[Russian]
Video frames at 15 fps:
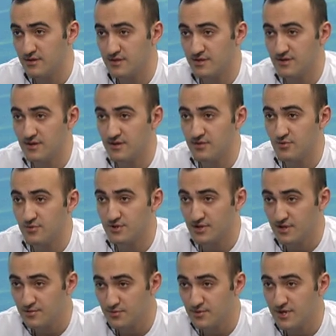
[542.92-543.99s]
Национальное общество
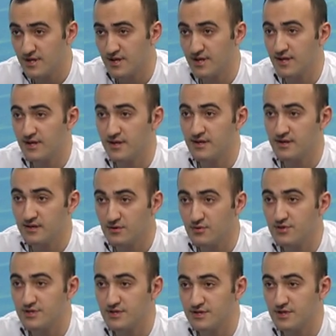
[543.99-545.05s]
Республики Карелия, и
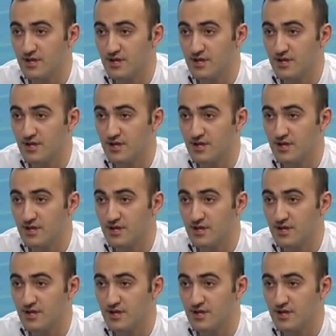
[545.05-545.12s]
гости из